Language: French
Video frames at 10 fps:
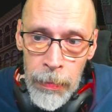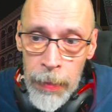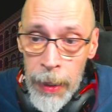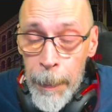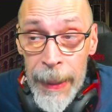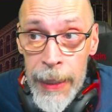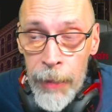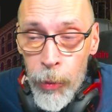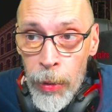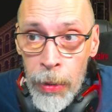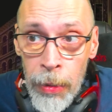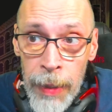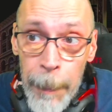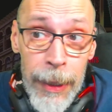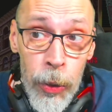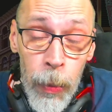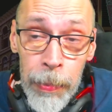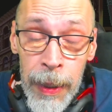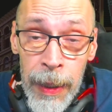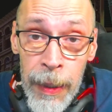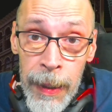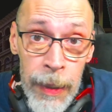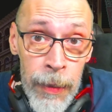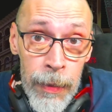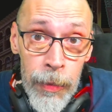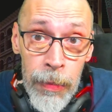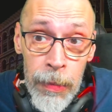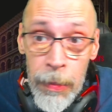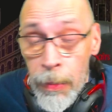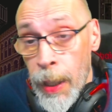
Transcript: T'as pas de cerveau, t'as pas de son point, et surtout, euh,